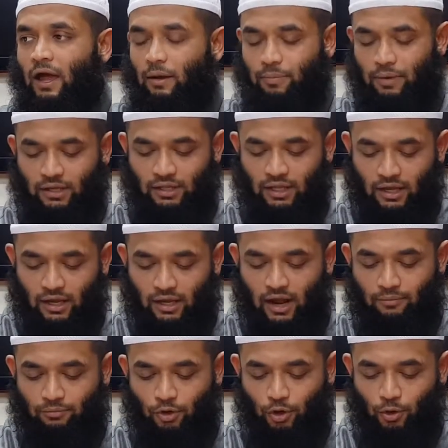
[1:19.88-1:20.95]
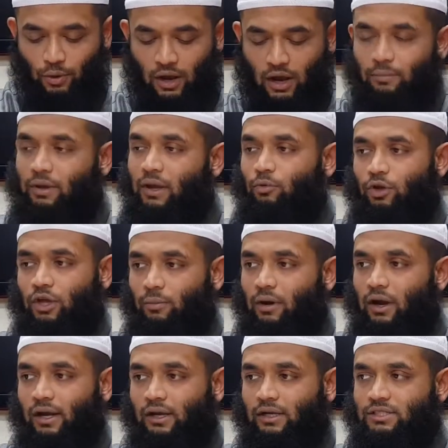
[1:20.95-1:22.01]
அப்போ இந்த எஹ்ராம் தொடர்பாக மிக
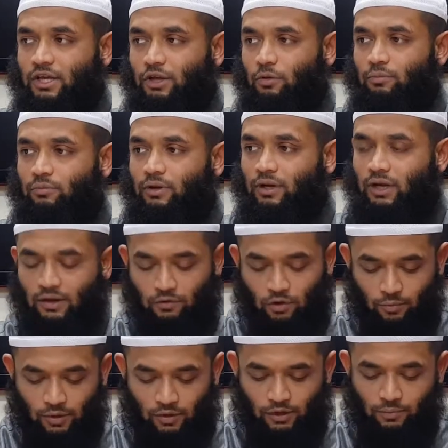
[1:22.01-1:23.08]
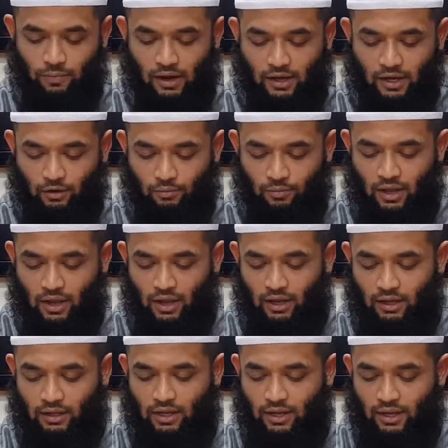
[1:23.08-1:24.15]
முக்கியமாக நாங்கள் என்ன செய்கிறோம் இந்த வகுப்பில் வந்து பார்க்கிறோம்
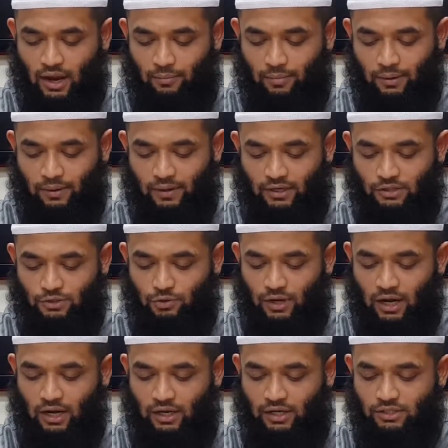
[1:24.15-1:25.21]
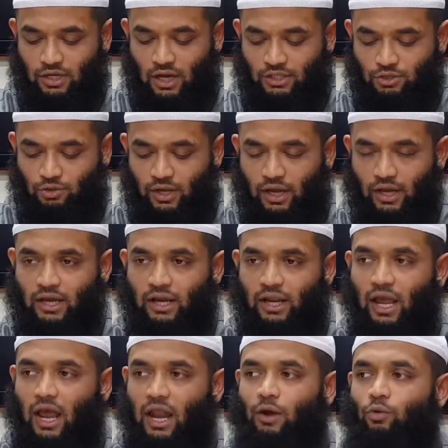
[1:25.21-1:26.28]
இந்த எஹ்ராம் என்றது என்னென்னு சொன்னால் ஹஜ் ஹஜ்ஜுடைய
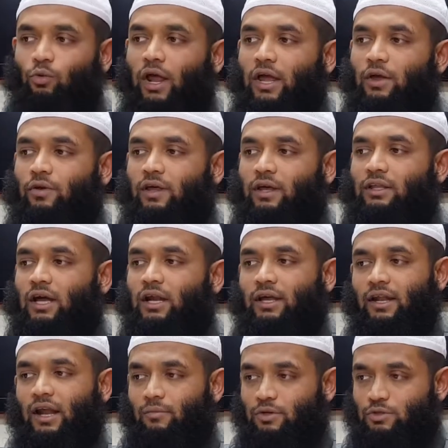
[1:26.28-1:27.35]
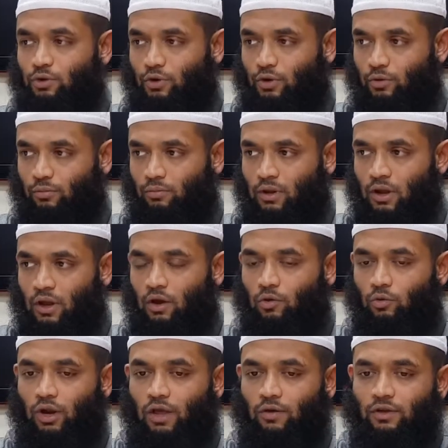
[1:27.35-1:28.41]
கிரியையில் நுழைவதை தான் எஹ்ராம்னு சொல்கின்றோம்
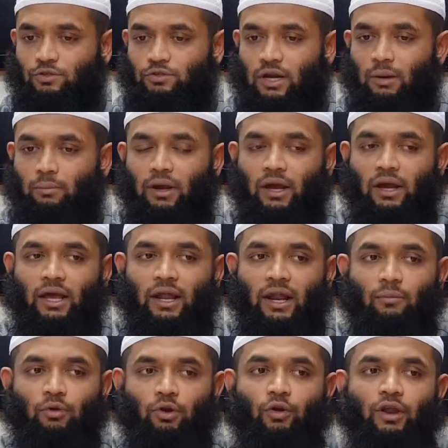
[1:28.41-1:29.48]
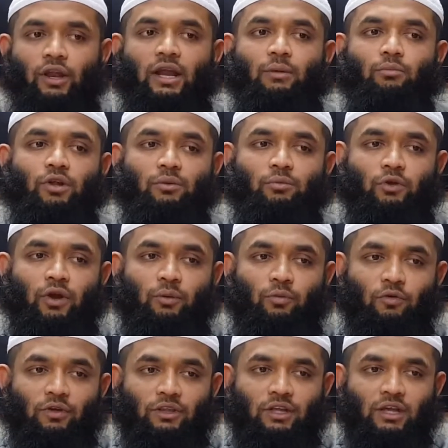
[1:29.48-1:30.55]
நுழைவுன்னு சொன்னால் நம்ம ஹெராம்னு உடனே என்ன முடிவு
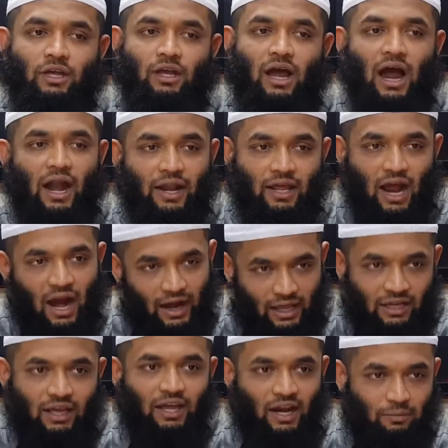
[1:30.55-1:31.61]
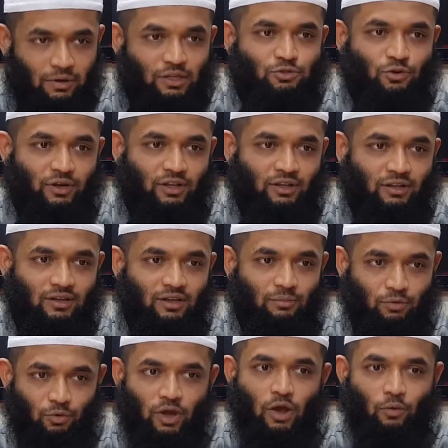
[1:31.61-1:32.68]
முடிவெடுப்போம் வந்து ஆடை ஆடைக்கு எஹ்ராம் தான் சொல்கிறது
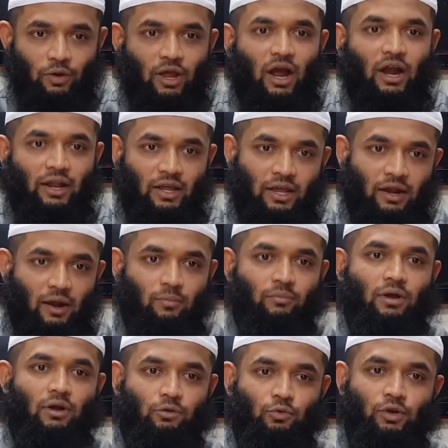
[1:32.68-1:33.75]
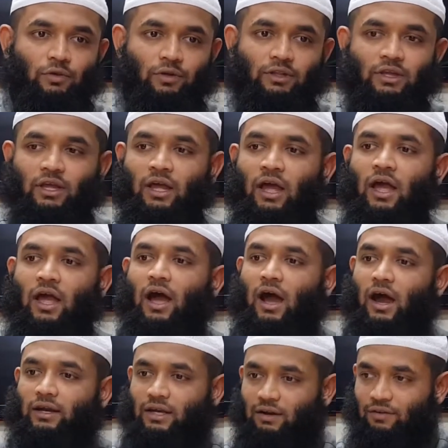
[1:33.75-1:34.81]
நம்ம உடுக்கக்கூடிய ஆடை ஹெராம் துணி வந்து
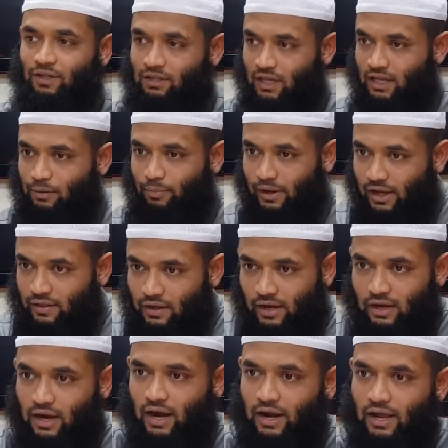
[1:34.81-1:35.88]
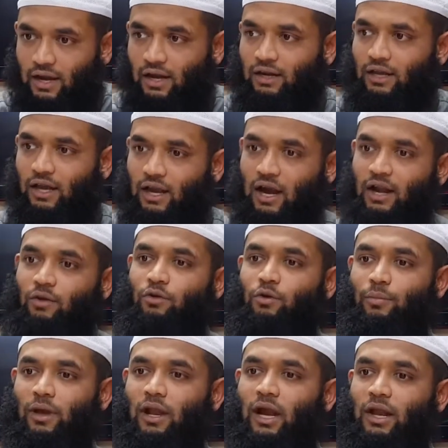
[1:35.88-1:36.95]
ஆண்கள் வந்து தேய்க்கப்படாத இரண்டு ஆடைகள் கீழாடை
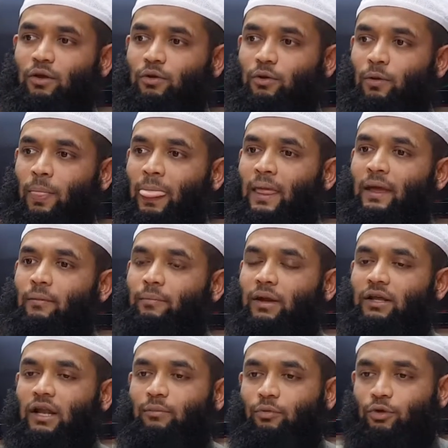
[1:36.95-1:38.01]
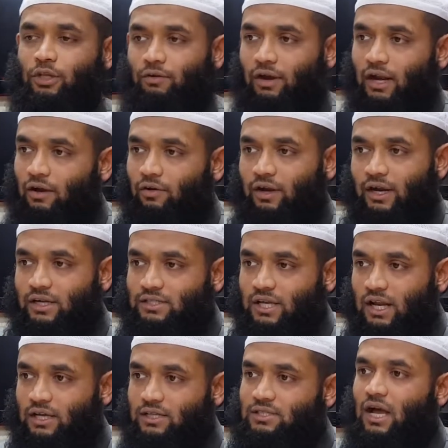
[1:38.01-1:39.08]
உண்டு மேலாடை உண்டு பெண்களை பொறுத்தவரையில் அவங்களுக்கு என்ன
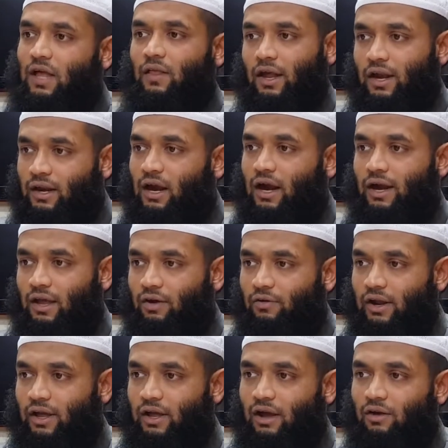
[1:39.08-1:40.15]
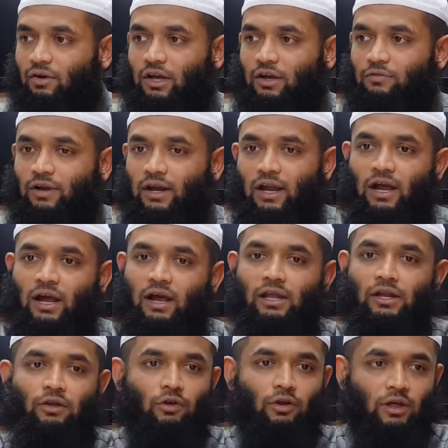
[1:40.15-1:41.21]
செய்யலாம் சாதாரண ஆடை அவங்களோட அவங்களுக்கு வெள்ளையாக
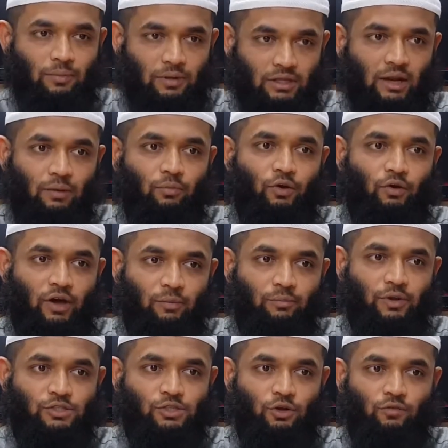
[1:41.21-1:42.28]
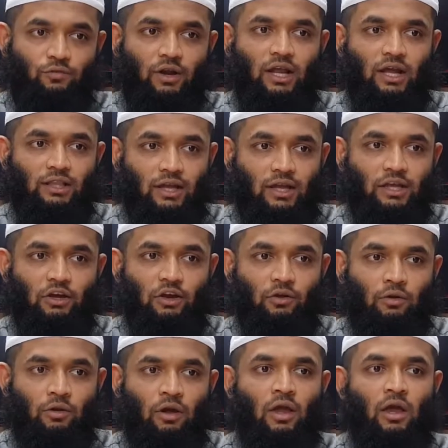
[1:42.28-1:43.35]
இருக்கணும் அதை பற்றிலாம் போன வாரம் பேசணும் வெள்ளையாக தான்
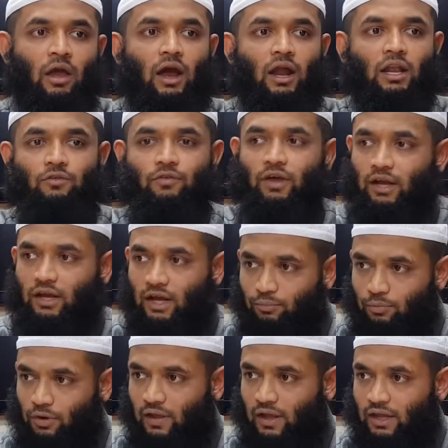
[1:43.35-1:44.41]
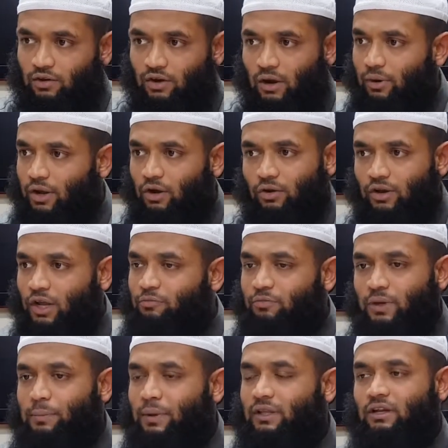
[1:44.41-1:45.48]
இருக்கணும் அல்லது வேறு கருப்பில் தான் இருக்கணும் அப்படின்னு ஒரு
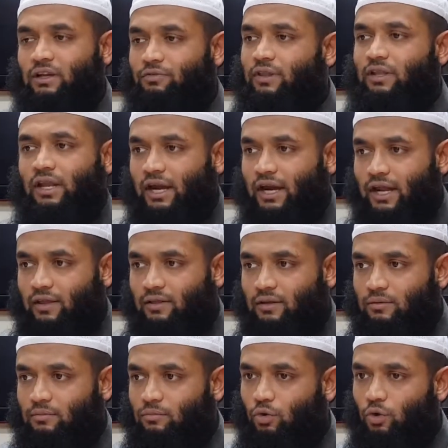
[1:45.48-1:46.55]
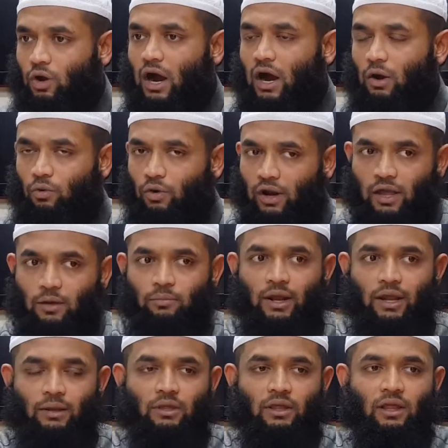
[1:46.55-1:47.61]
நிற்ப நிபந்தனை கிடையாது முழு உடலை
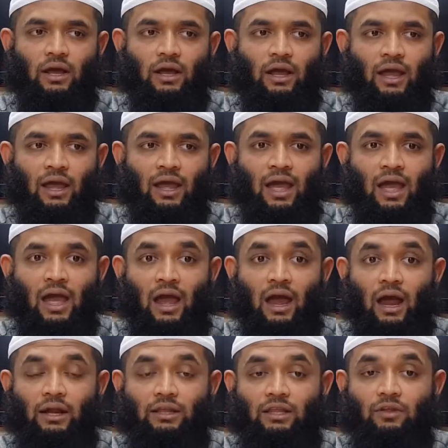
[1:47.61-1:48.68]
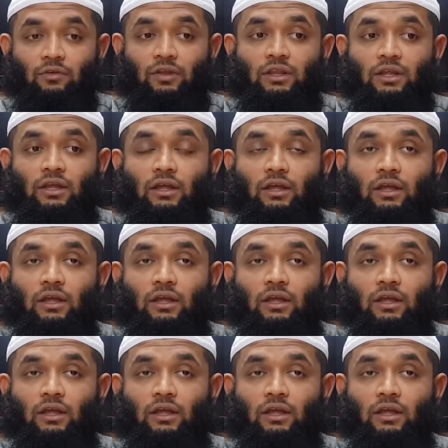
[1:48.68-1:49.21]
மறைத்ததாக அடுத்தது வந்து